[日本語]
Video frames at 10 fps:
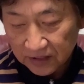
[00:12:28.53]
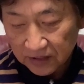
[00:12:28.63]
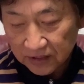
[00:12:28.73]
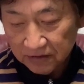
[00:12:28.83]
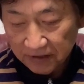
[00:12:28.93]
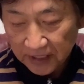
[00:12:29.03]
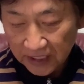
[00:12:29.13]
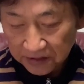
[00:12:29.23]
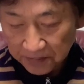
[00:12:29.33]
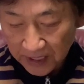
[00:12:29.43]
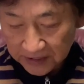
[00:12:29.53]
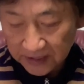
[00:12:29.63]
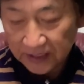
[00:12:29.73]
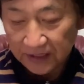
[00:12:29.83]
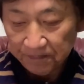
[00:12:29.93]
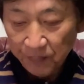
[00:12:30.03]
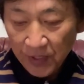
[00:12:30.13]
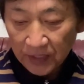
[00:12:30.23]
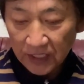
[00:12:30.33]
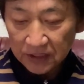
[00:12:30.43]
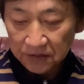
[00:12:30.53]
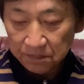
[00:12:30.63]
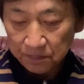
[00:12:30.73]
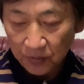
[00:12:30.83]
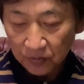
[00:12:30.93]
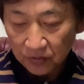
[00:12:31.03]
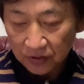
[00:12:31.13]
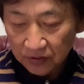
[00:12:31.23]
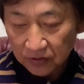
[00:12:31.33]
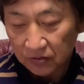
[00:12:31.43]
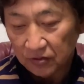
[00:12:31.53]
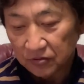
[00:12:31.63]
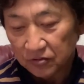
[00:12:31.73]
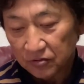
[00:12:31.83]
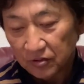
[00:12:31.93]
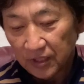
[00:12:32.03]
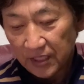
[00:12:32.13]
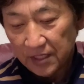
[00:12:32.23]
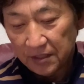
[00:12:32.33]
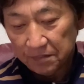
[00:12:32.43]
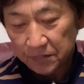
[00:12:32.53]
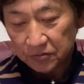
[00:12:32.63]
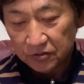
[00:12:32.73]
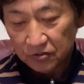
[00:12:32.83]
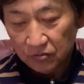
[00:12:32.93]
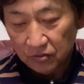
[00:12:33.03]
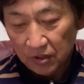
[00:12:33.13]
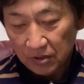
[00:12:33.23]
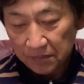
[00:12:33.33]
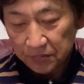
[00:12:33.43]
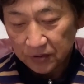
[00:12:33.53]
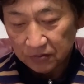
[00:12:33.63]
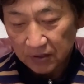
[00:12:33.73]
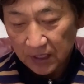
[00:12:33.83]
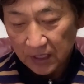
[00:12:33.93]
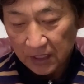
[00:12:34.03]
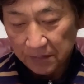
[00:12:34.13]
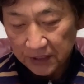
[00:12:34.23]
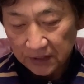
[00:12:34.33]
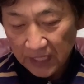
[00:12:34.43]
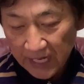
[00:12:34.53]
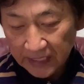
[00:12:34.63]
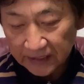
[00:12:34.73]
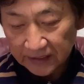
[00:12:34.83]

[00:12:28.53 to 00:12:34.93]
1割8分8厘70本のヒットということでね打つ方でのアピールはあまりない。